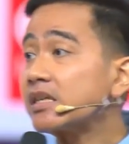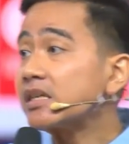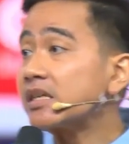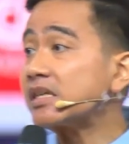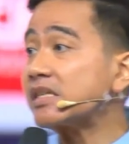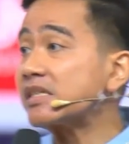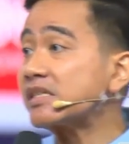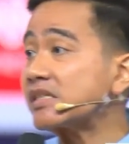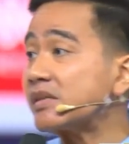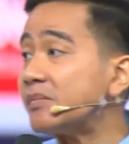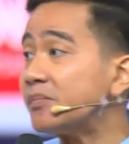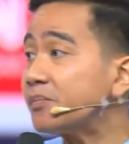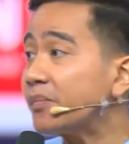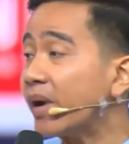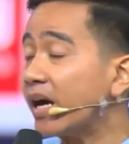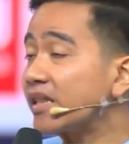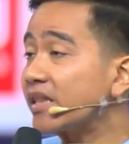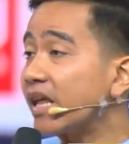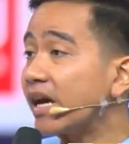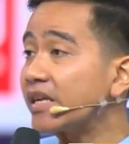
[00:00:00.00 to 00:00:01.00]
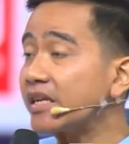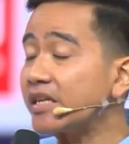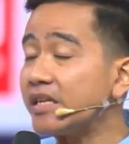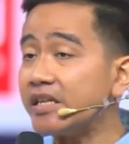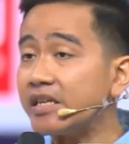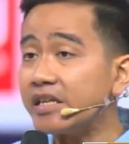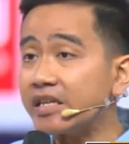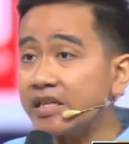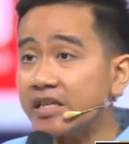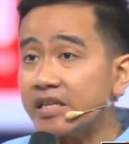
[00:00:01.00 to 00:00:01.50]
kesempatan
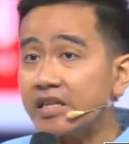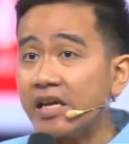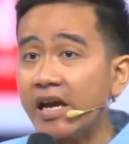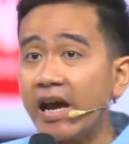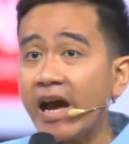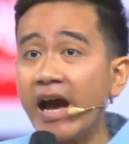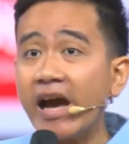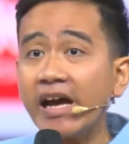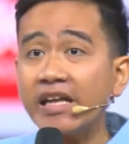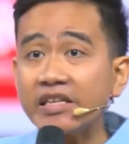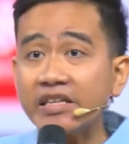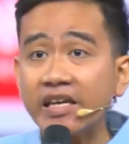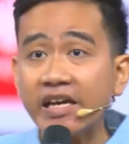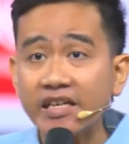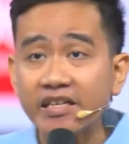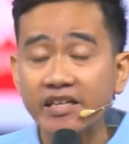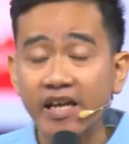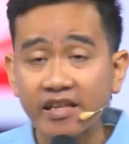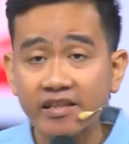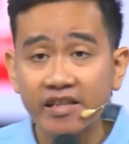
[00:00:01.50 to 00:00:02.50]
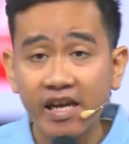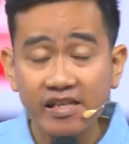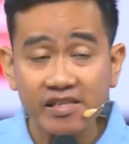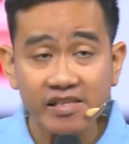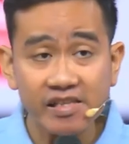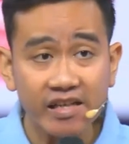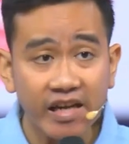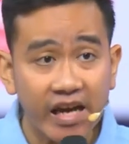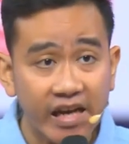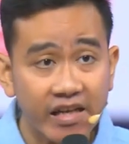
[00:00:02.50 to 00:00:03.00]
ini hanya datang
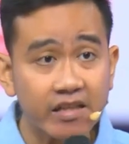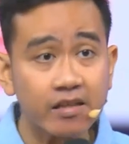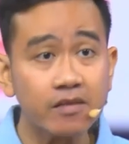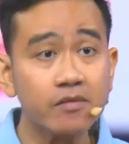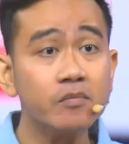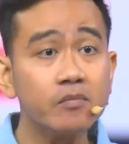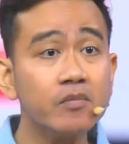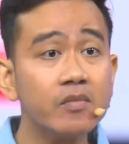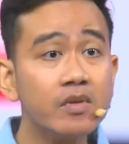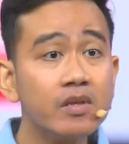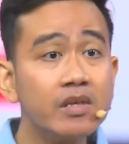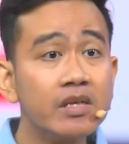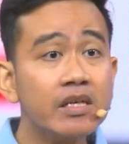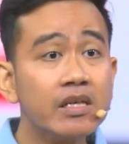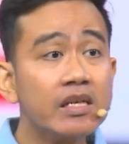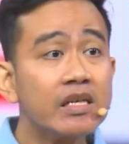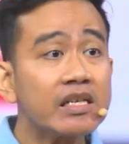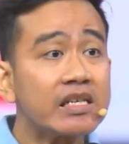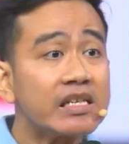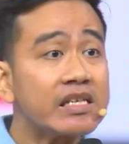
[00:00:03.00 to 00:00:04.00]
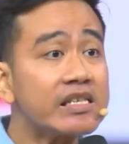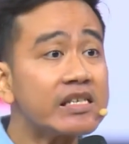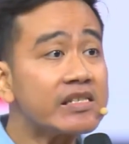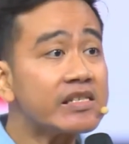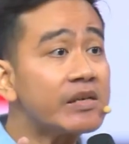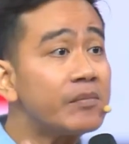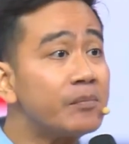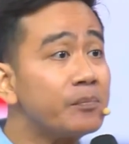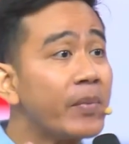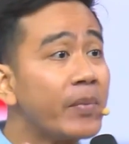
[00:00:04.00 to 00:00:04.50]
sekali.
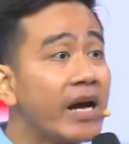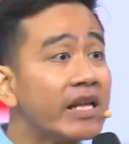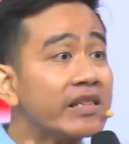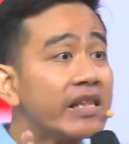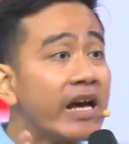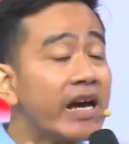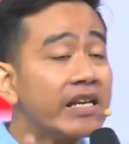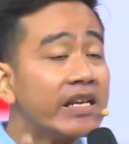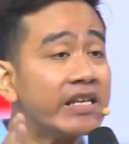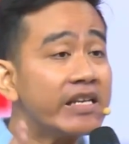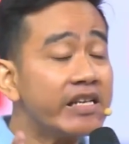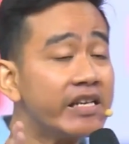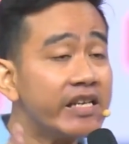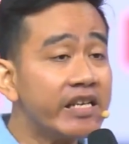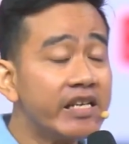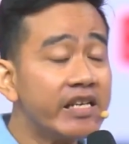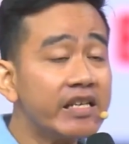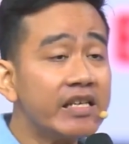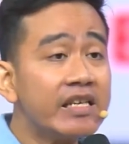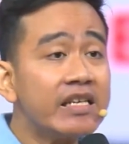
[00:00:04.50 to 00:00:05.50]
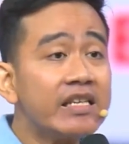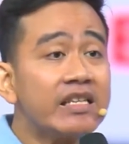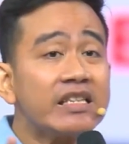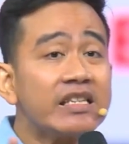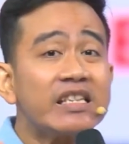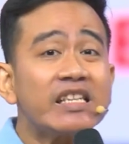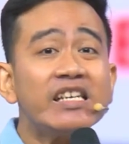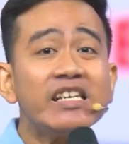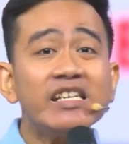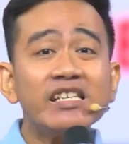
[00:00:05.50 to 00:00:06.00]
Kesempatan ini
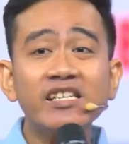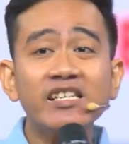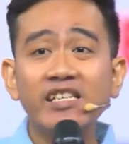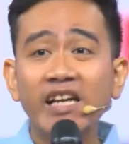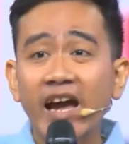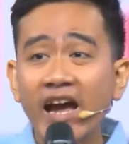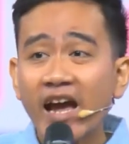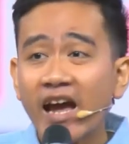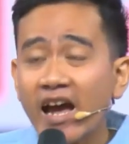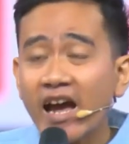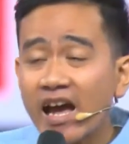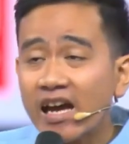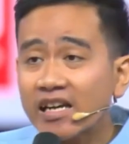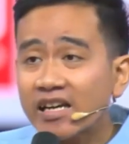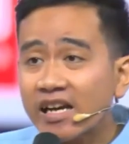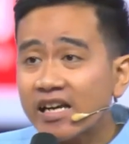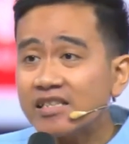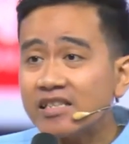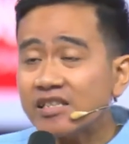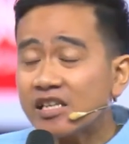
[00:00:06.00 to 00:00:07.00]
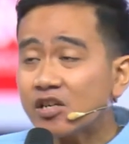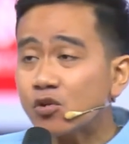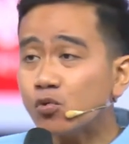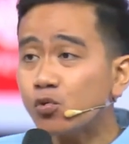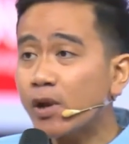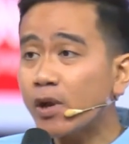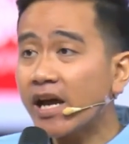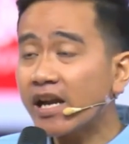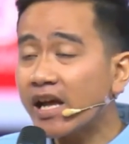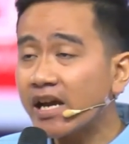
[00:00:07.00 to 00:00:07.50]
tidak akan
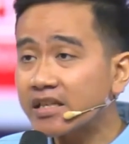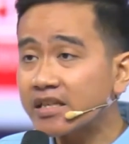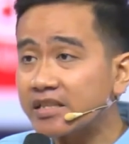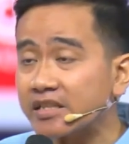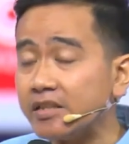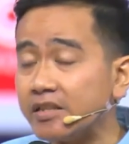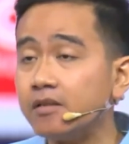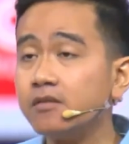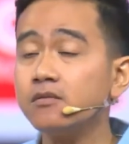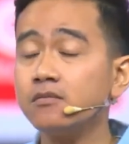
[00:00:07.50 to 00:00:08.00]
terulang lagi.